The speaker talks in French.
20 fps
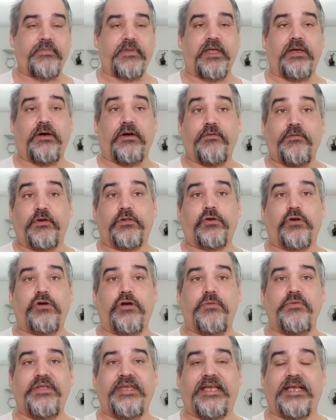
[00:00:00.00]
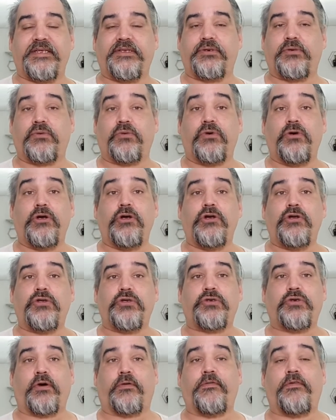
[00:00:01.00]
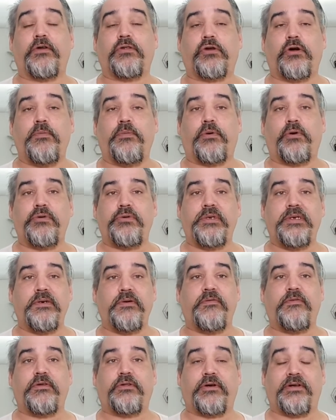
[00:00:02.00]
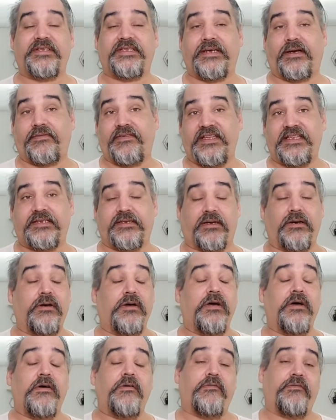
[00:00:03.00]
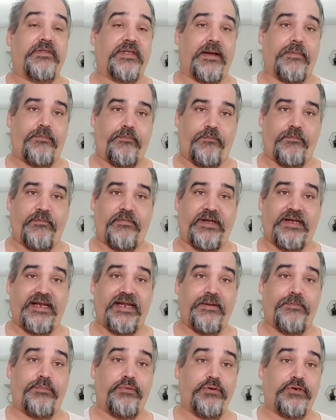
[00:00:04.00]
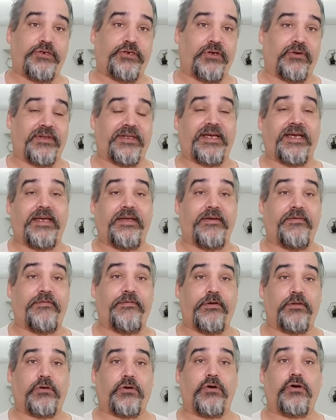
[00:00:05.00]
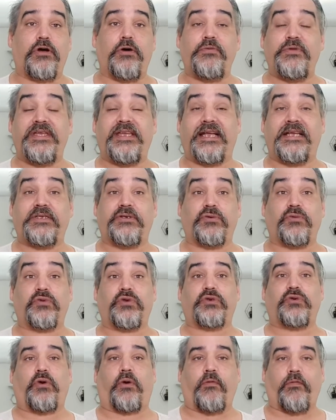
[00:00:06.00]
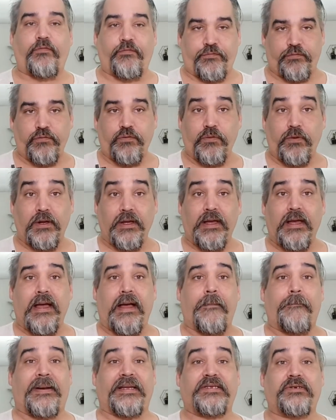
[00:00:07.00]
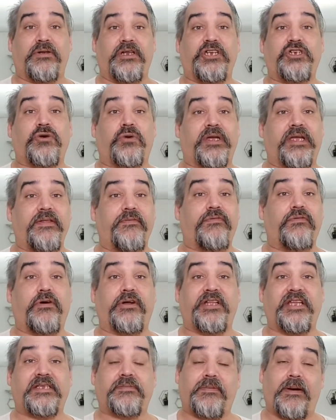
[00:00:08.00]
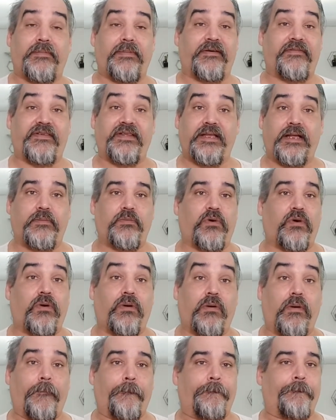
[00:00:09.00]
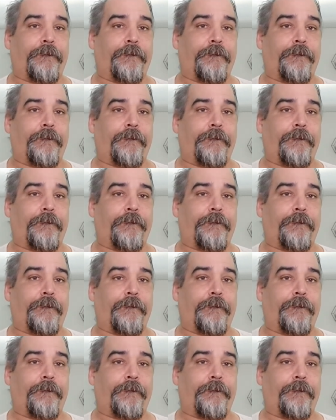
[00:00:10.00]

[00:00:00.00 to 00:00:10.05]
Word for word: euh, votre communication sur votre produit ou votre service, vous n'allez plus centrer votre communication sur vous, parce que les gens qui ne vous connaissent pas, bah, finalement,